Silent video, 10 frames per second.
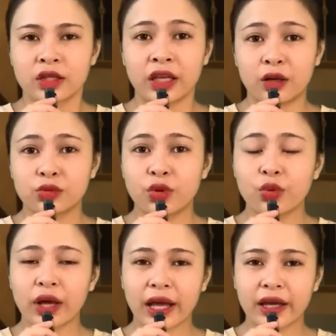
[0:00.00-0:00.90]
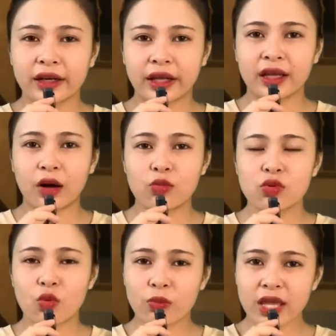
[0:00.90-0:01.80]
Thì ông chú Hai này
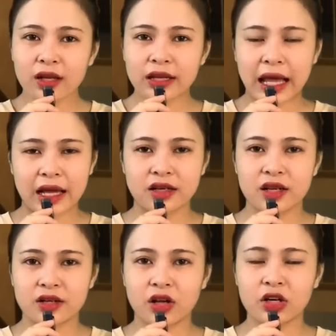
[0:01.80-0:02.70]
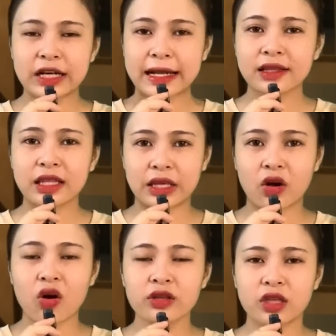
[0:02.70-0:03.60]
ổng cũng biết là ở trên đó rắn thì
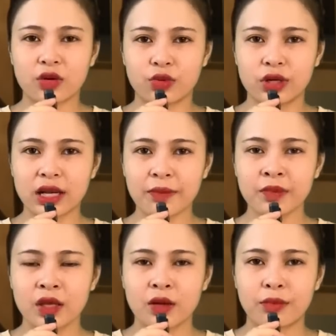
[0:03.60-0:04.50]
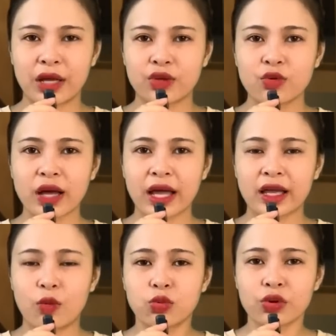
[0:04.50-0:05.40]
có nhiều dữ lắm, mà chú
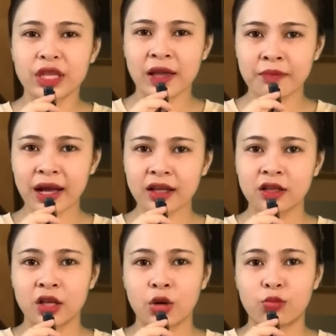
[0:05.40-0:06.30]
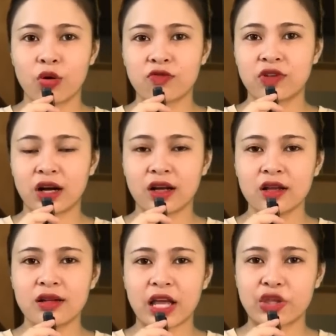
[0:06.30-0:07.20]
Hai không có dám bắt. Một
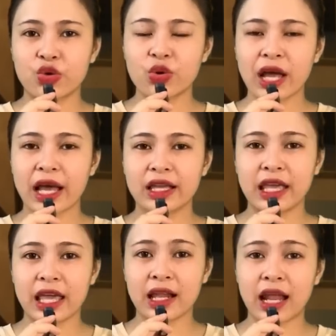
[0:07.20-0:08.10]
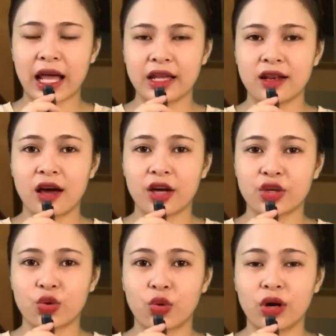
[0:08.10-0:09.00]
phần là chú Hai nghe lại
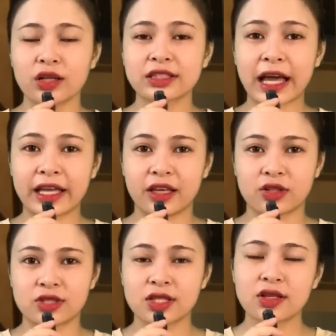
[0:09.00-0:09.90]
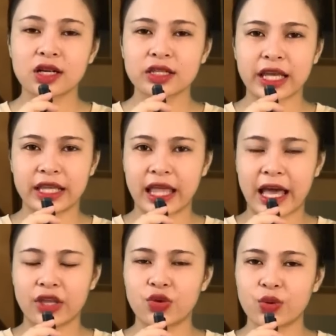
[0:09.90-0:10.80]
lời của thầy hồi xưa, thầy
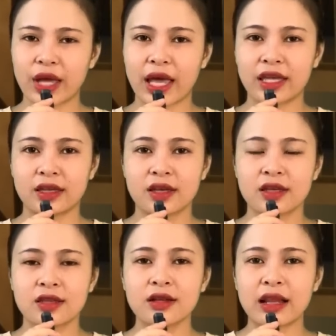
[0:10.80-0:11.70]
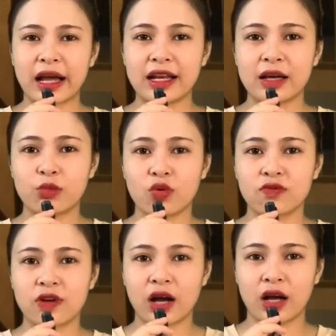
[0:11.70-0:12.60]
dạy chú Hai. Với lại là
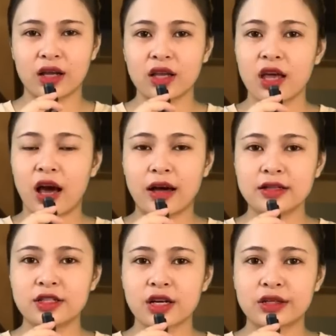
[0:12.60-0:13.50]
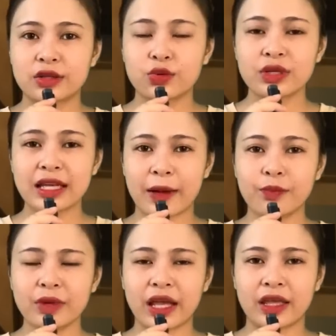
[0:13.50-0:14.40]
một phần ở trên núi
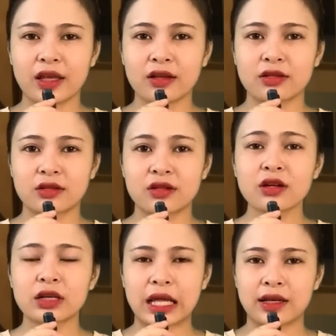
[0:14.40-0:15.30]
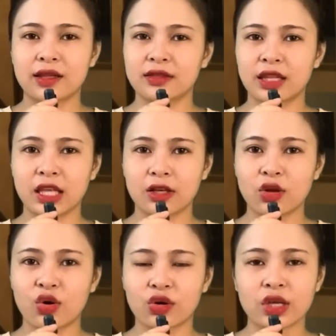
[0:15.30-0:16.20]
Cấm này rất là linh thiêng
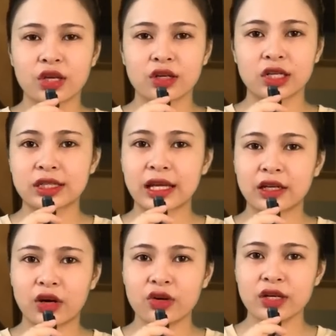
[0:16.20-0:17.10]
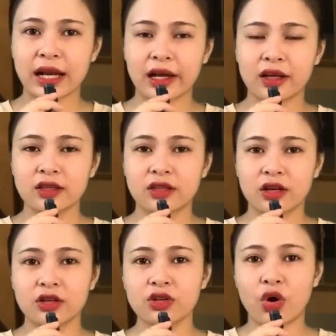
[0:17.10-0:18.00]
luôn. Người ta nói rằng
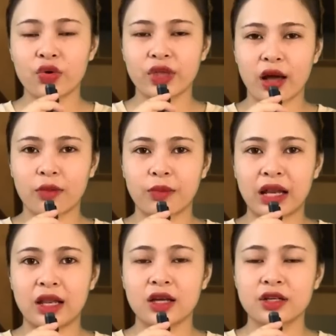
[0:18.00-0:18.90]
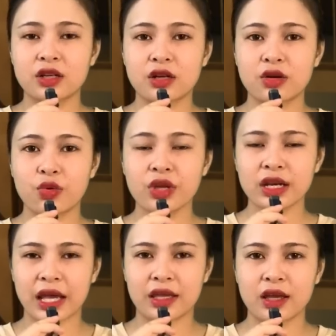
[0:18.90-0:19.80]
những con vật mà lên trên núi
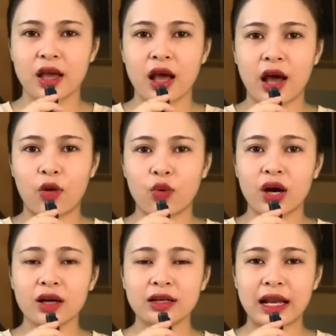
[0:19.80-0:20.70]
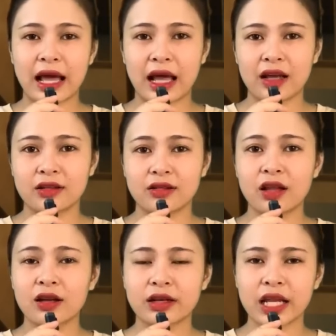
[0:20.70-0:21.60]
này hầu hết là
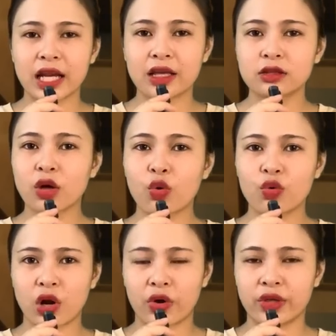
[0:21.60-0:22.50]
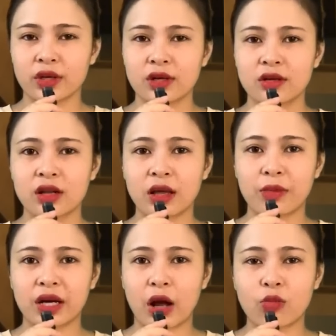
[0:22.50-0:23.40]
lên đây để tu rồi, nên là
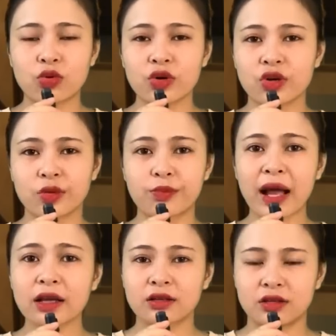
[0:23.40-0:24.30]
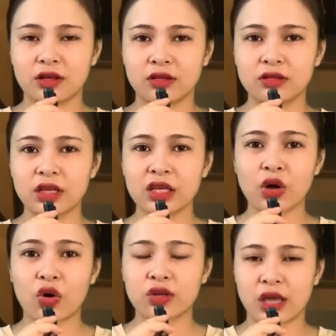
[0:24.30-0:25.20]
mình không có được bắt những cái
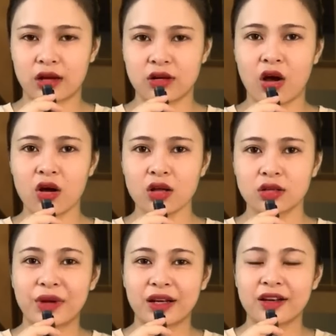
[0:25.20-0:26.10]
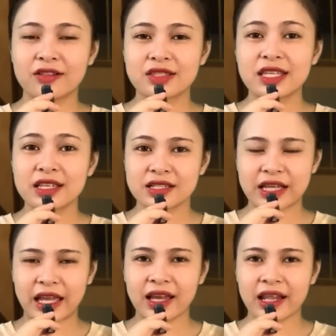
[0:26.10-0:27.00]
con vật đó. Mình được chia
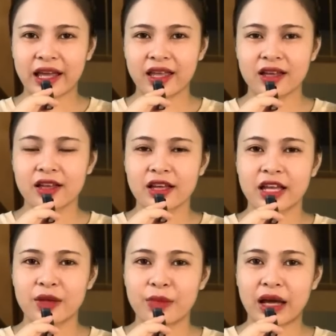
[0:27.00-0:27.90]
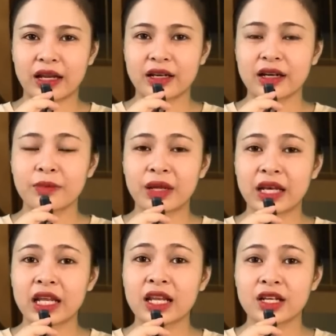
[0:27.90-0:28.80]
sẻ lại khi mà
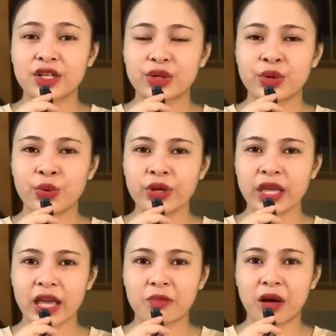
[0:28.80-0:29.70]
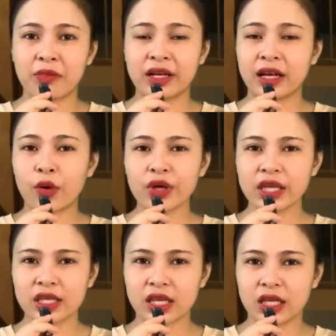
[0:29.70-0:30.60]
mình đi lên trên núi ha, mà mình nói
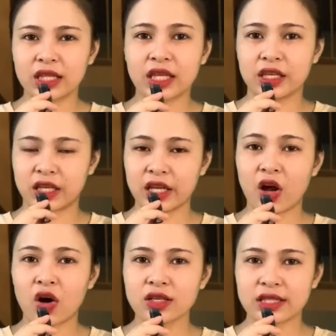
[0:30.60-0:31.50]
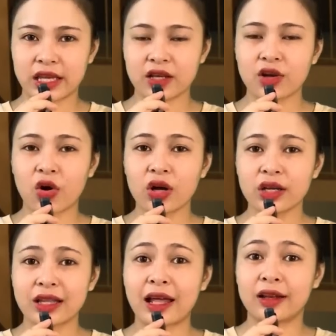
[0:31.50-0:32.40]
cái gì thì cái đó sẽ có
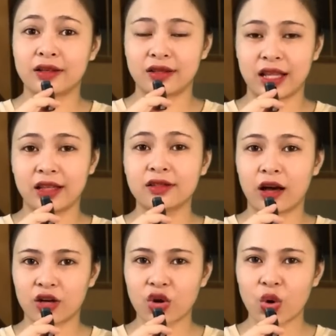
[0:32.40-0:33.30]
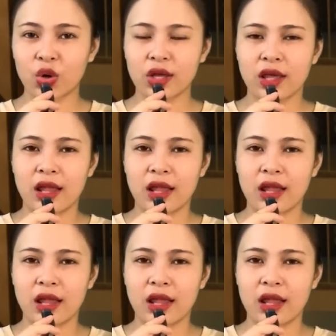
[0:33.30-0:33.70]
hình hiện thực luôn.